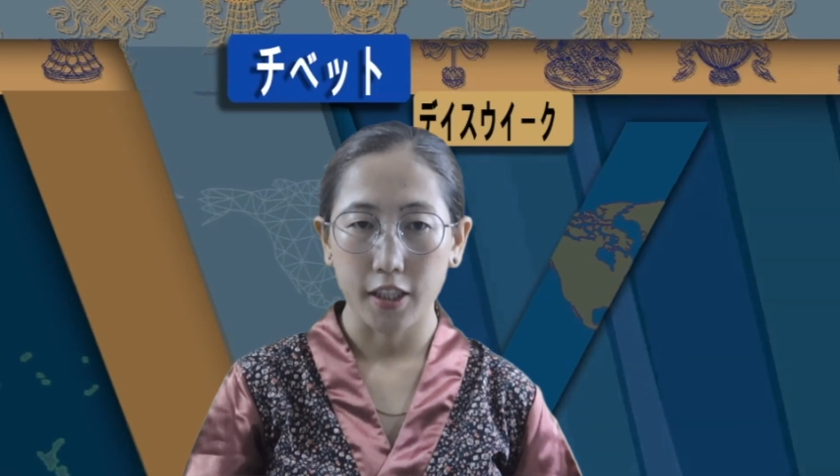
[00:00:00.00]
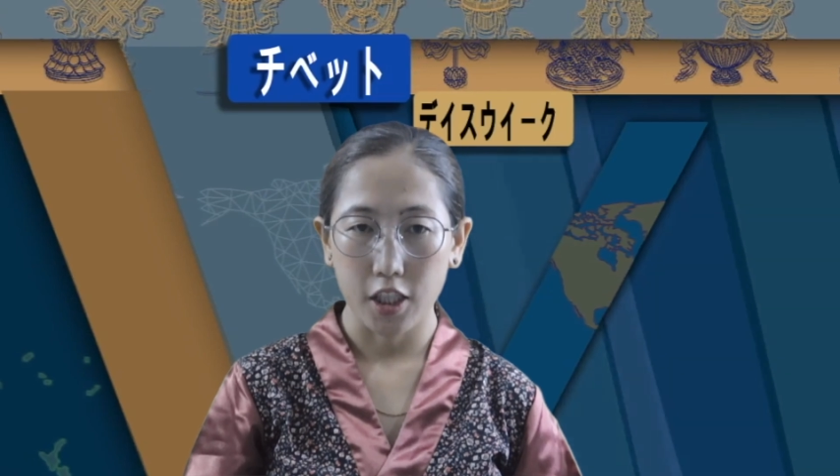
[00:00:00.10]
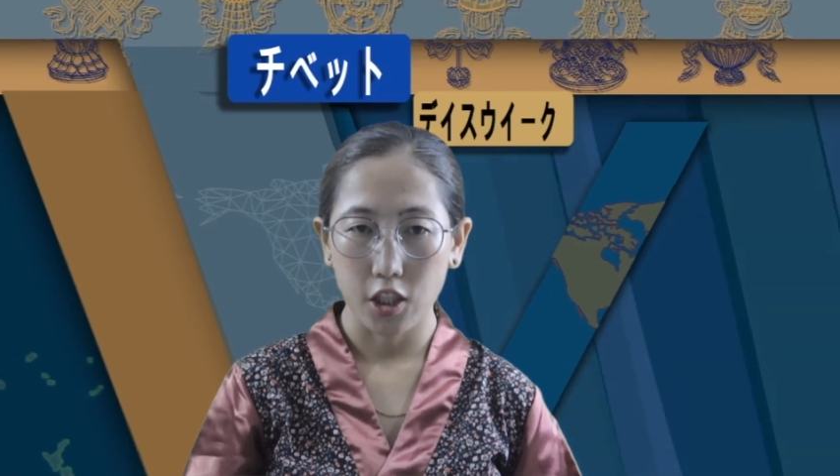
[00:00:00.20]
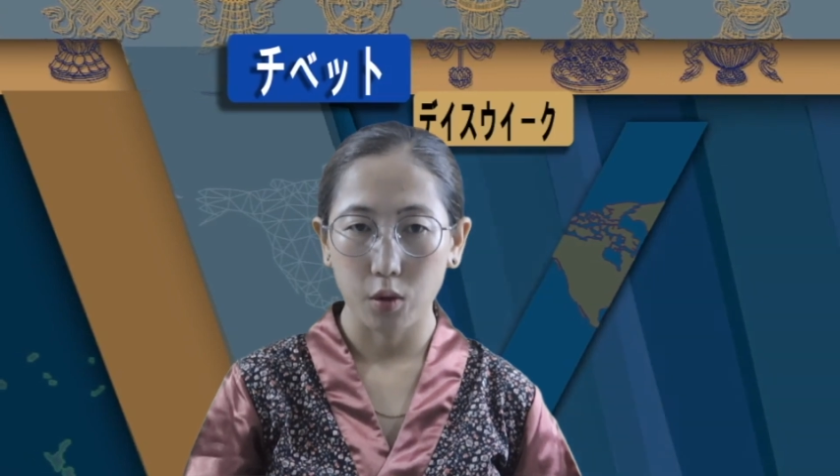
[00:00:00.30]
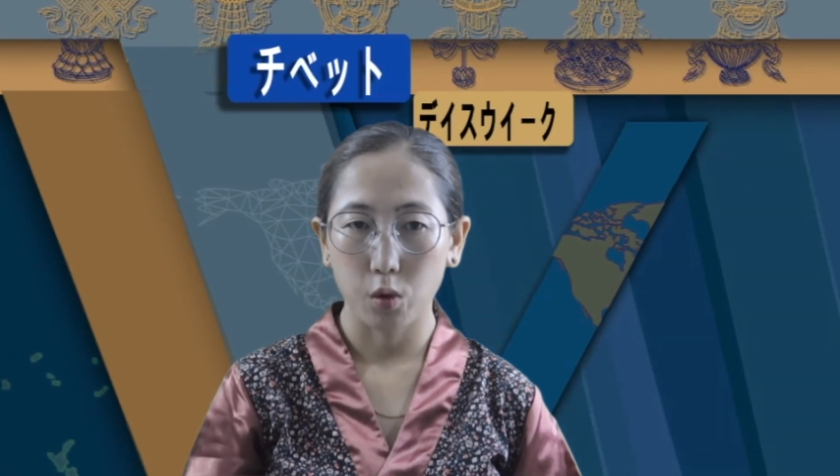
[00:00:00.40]
在
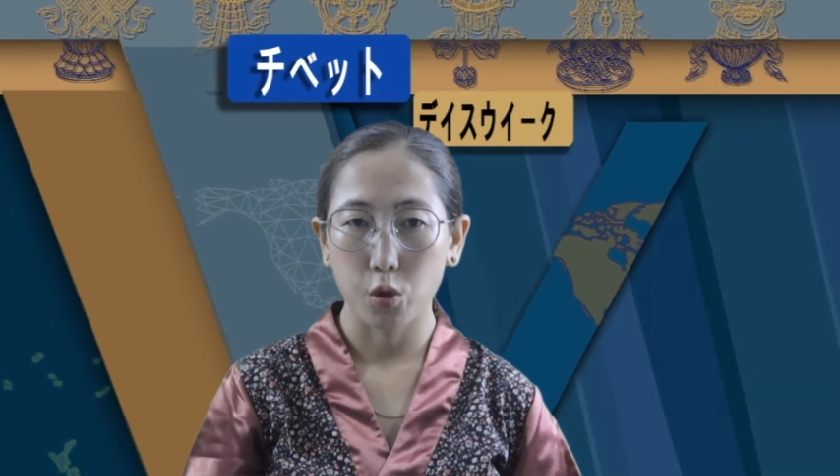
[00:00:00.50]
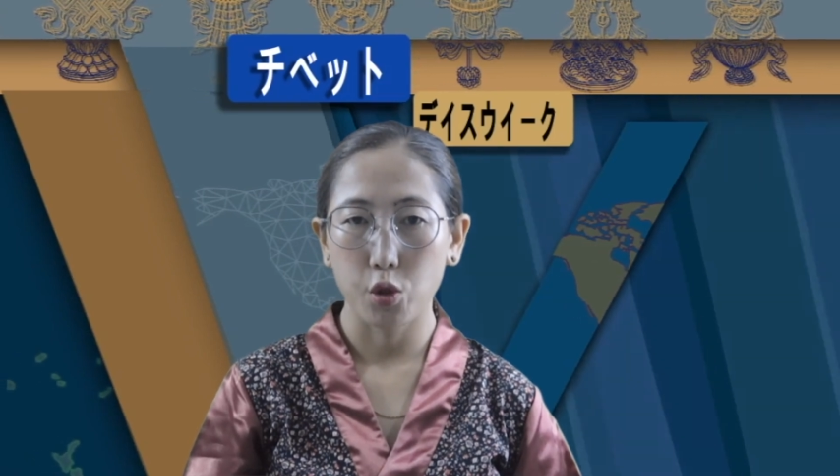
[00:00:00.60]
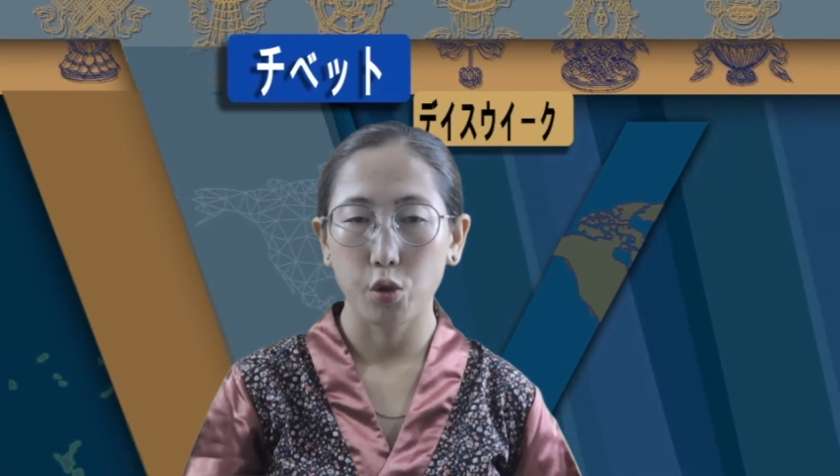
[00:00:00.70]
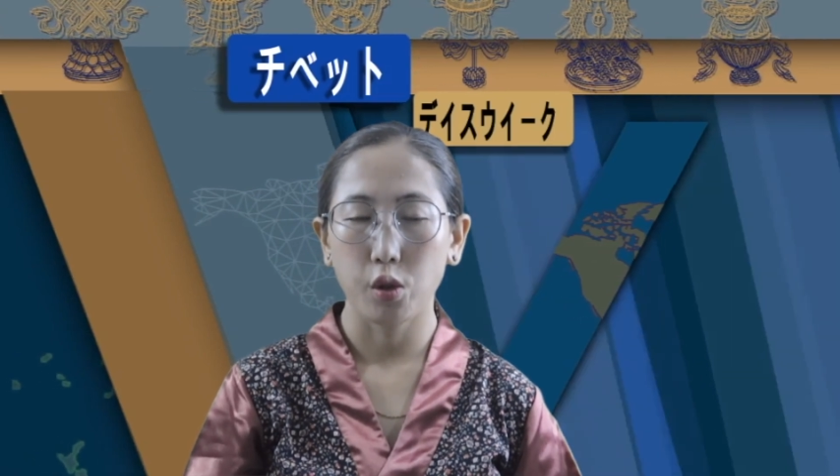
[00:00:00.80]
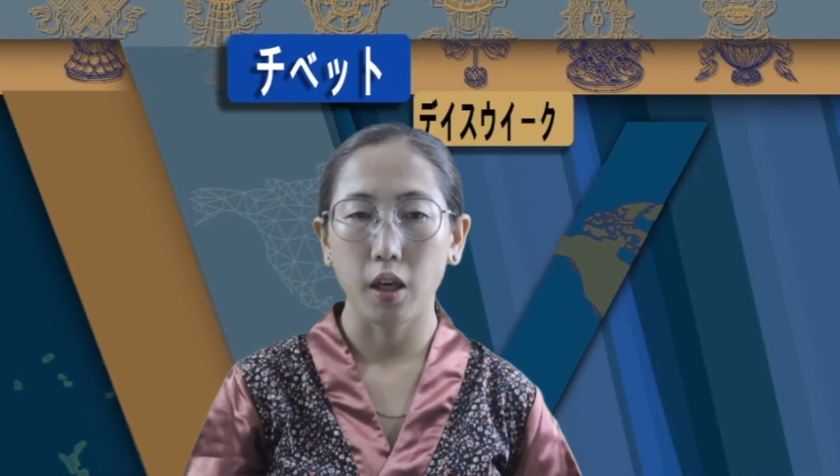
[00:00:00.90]
進行
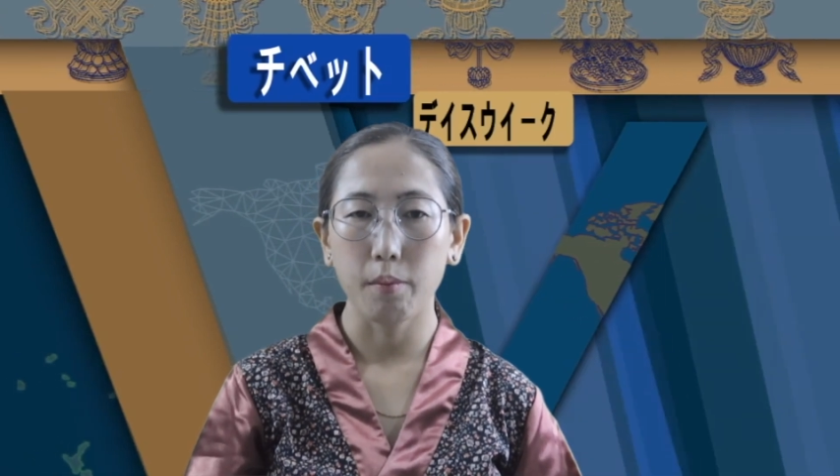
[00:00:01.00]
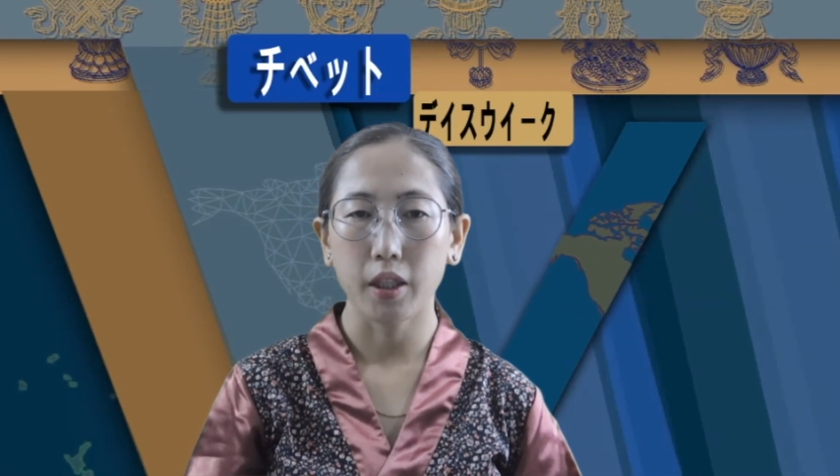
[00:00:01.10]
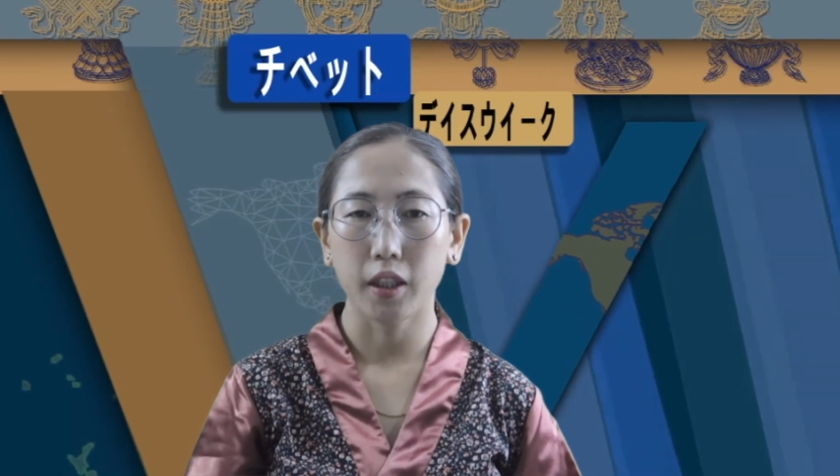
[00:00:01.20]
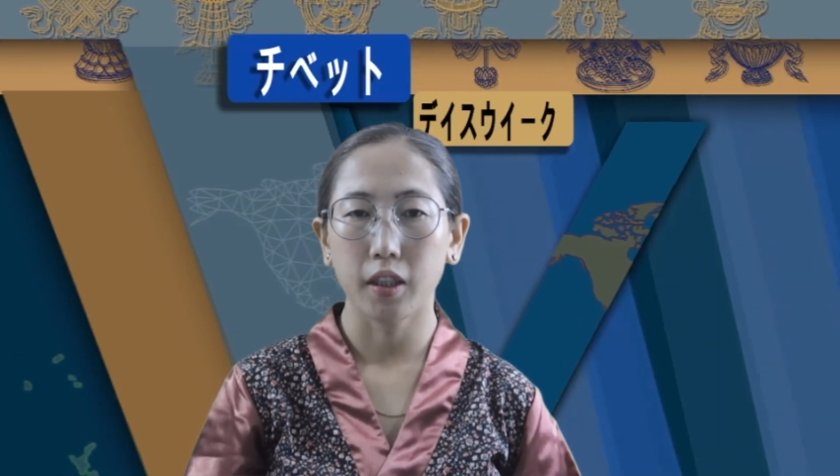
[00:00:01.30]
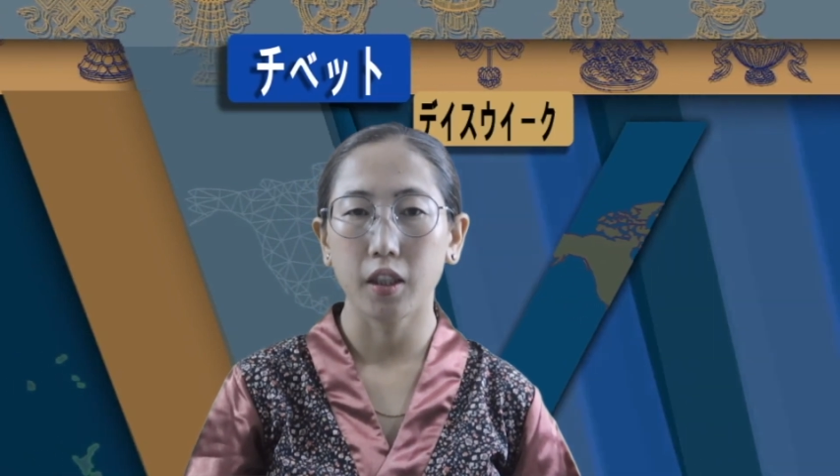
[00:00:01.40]
中のアメリカ